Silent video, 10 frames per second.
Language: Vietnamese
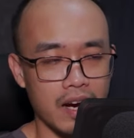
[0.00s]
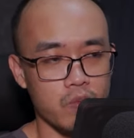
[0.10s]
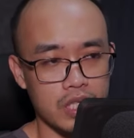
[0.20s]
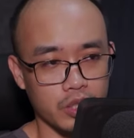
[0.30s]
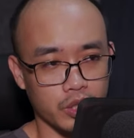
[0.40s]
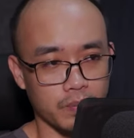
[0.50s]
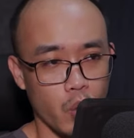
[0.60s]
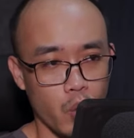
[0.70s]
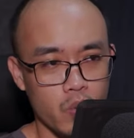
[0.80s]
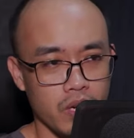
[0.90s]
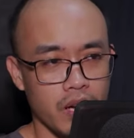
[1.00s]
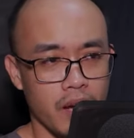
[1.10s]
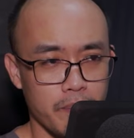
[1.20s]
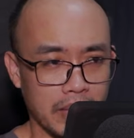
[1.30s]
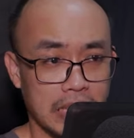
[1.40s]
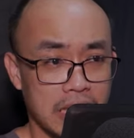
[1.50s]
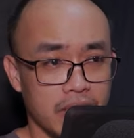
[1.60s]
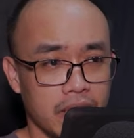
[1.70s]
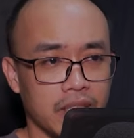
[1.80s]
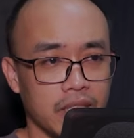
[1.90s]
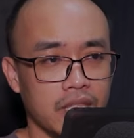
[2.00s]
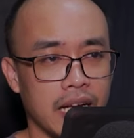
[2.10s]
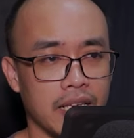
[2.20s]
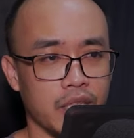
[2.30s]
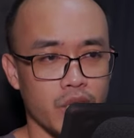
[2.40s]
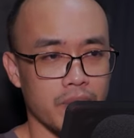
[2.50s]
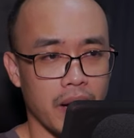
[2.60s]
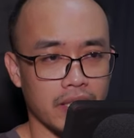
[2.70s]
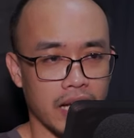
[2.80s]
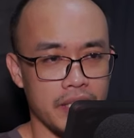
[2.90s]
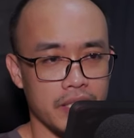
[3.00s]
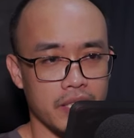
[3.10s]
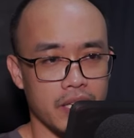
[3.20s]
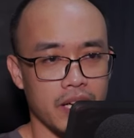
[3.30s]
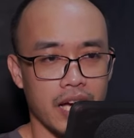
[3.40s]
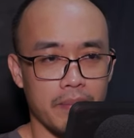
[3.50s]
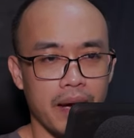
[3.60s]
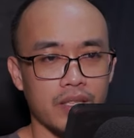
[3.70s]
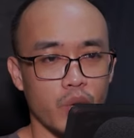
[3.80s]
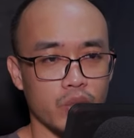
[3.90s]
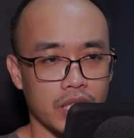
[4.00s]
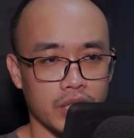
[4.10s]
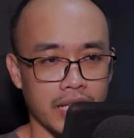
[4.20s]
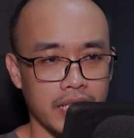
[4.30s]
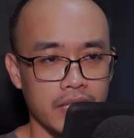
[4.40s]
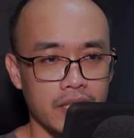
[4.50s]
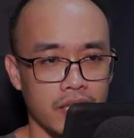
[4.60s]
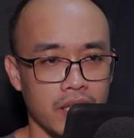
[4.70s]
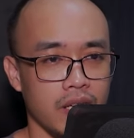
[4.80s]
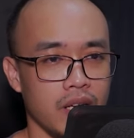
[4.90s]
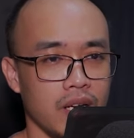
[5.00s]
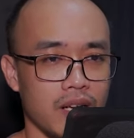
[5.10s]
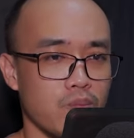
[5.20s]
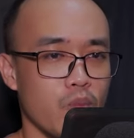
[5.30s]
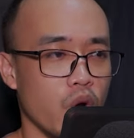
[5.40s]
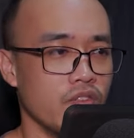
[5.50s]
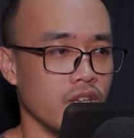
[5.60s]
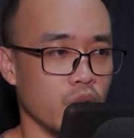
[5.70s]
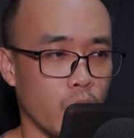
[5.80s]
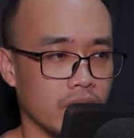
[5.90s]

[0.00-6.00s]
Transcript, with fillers: Trong nháy mắt khi nó tan rã, ngón tay này liền đụng vào hư phong hoán vũ giới. Vừa mới chạm vào,